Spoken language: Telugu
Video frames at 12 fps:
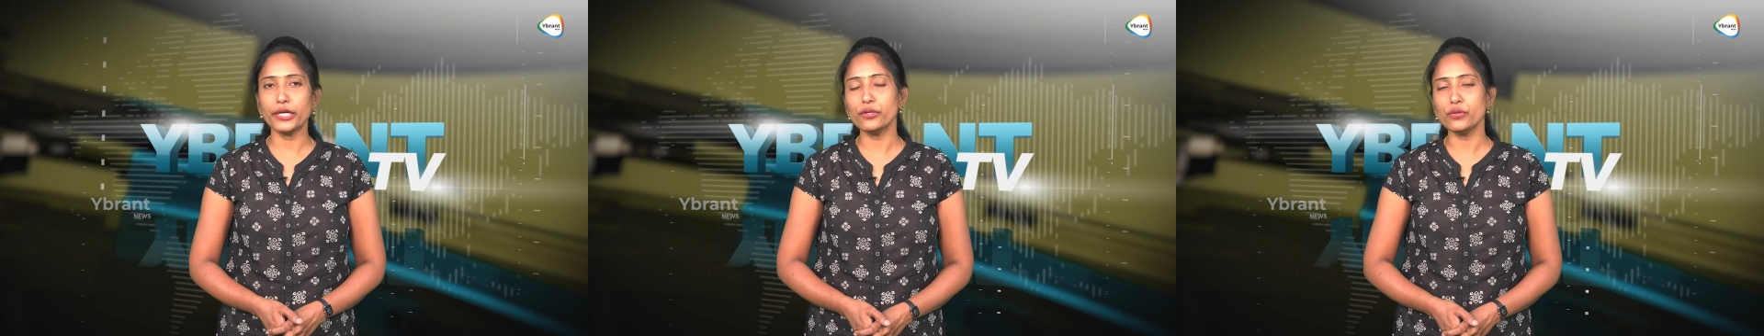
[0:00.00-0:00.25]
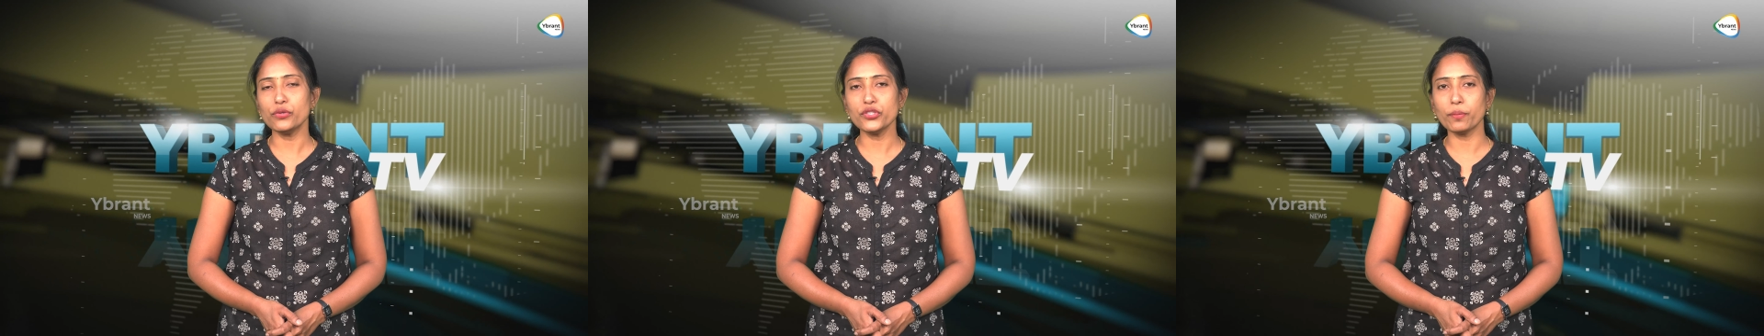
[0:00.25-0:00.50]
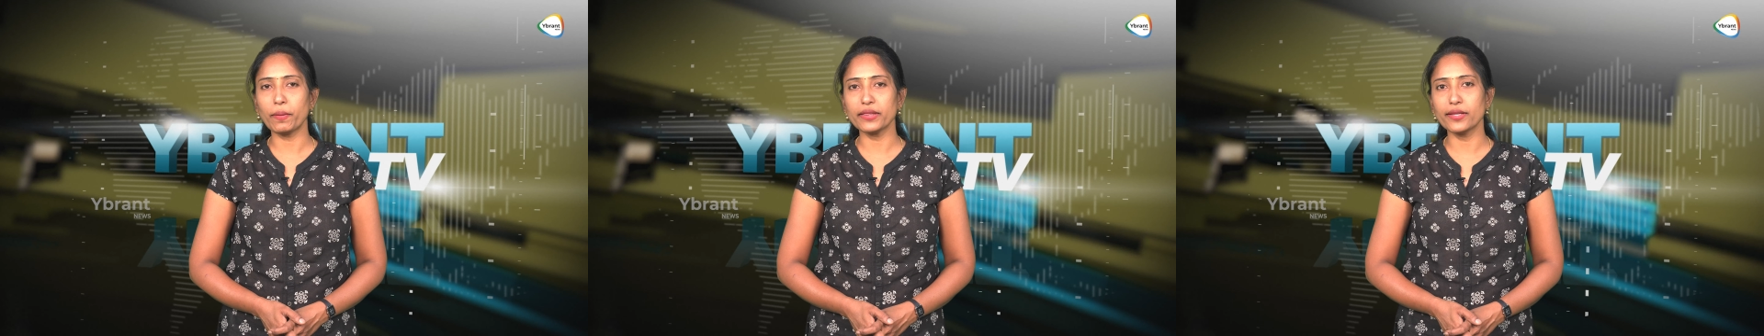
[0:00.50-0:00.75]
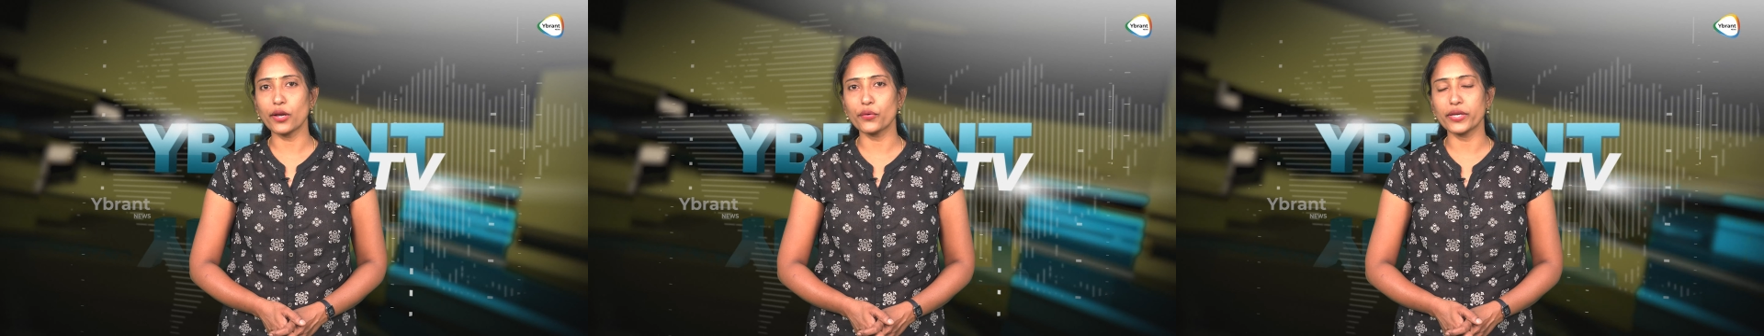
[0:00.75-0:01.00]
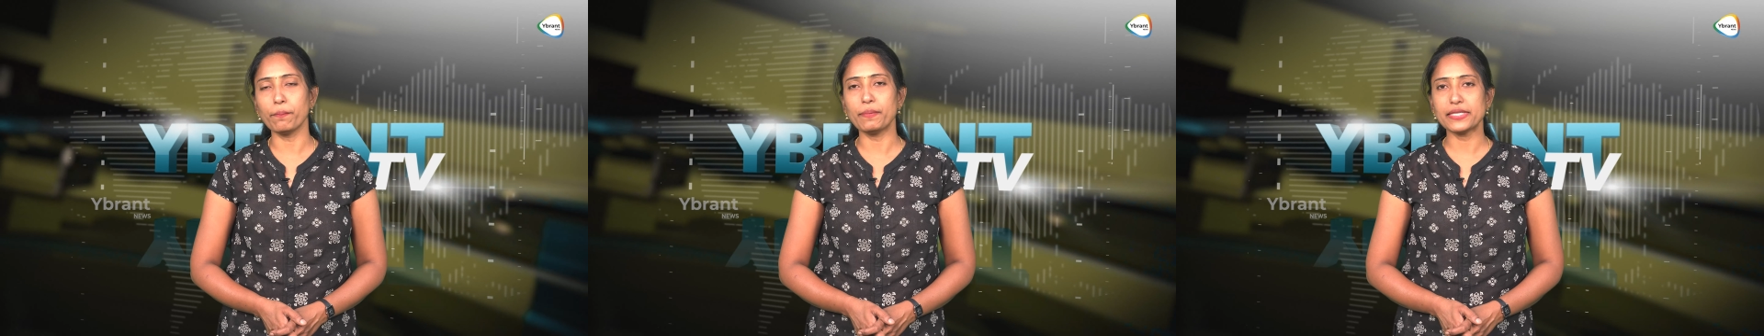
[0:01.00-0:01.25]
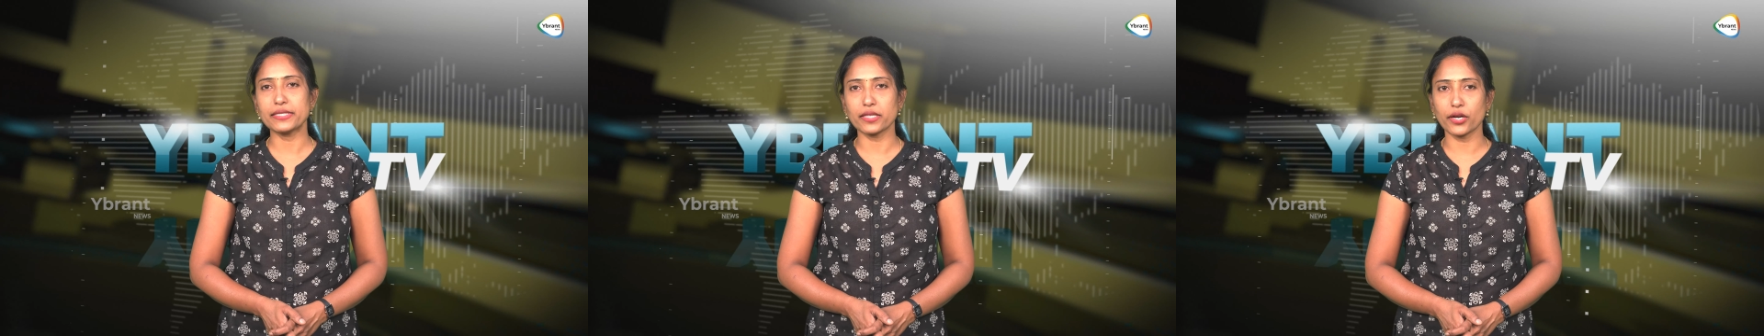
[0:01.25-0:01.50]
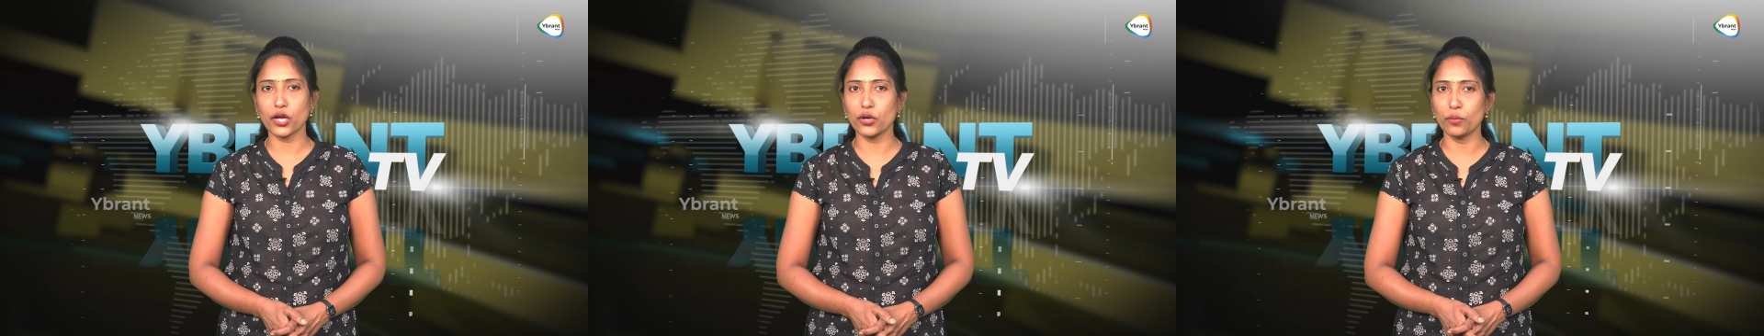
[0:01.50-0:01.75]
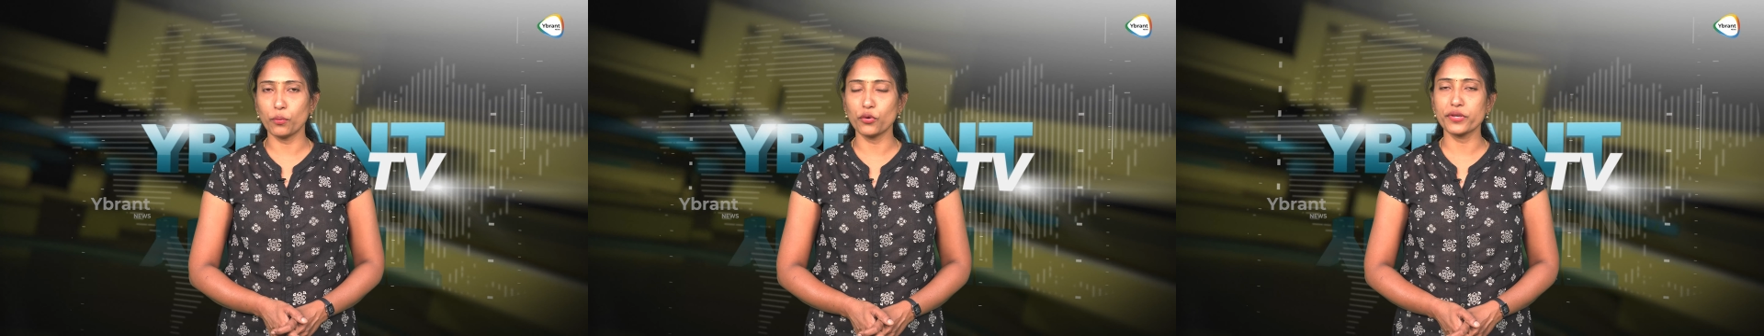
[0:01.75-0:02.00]
ఏడు నుంచి పద్నాలుగు ఎంపీ
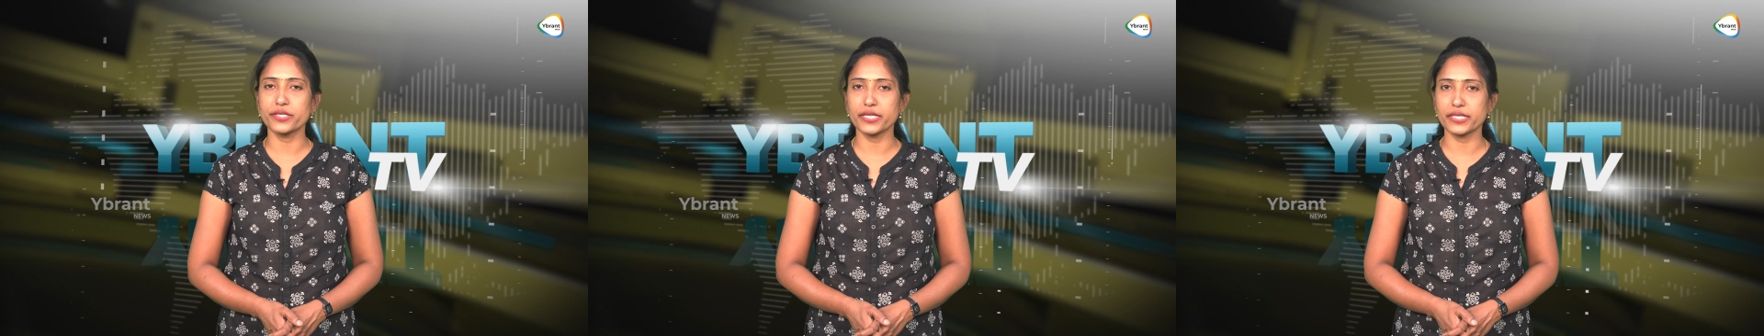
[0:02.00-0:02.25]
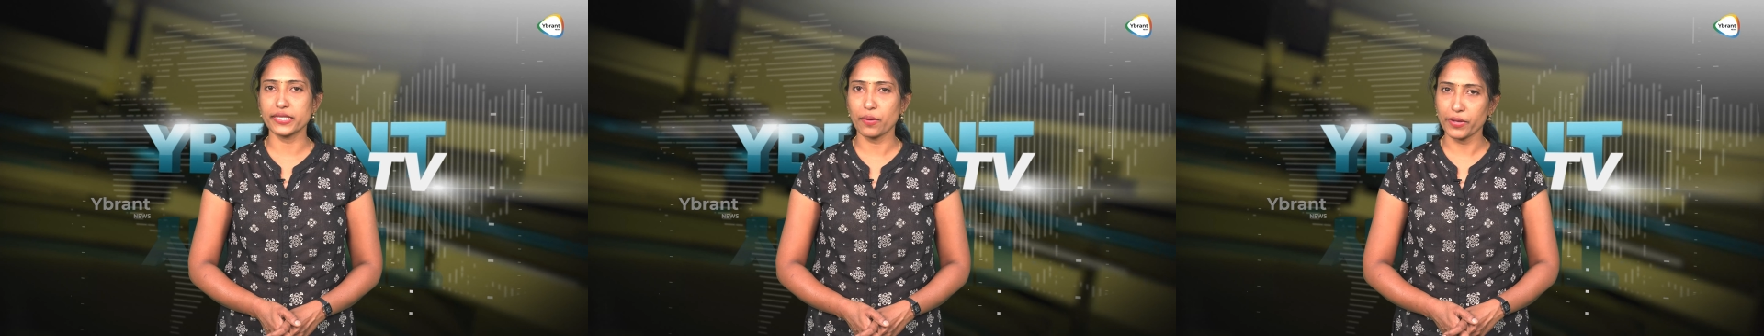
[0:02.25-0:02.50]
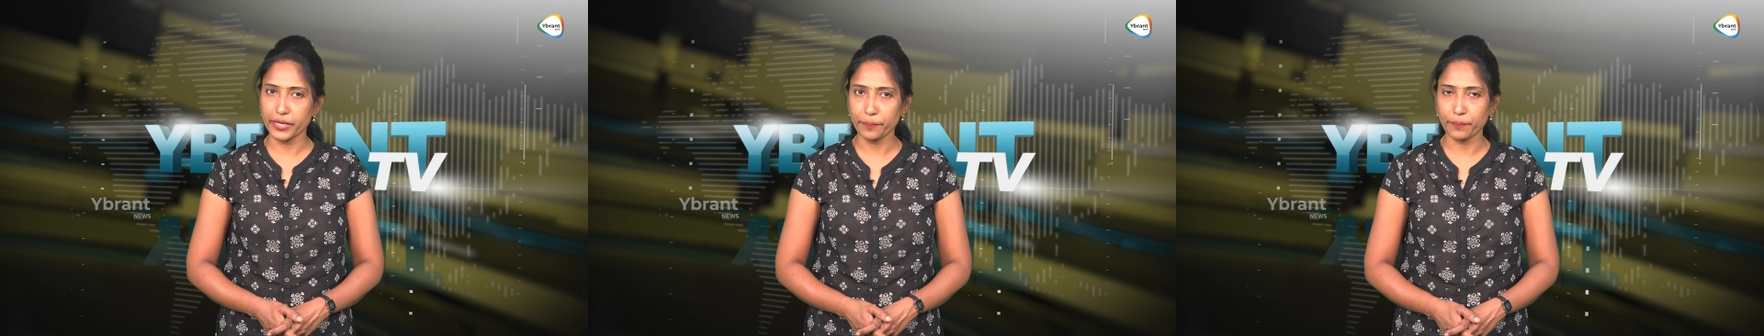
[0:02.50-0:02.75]
స్థానాల్లో పోటీ చేస్తామని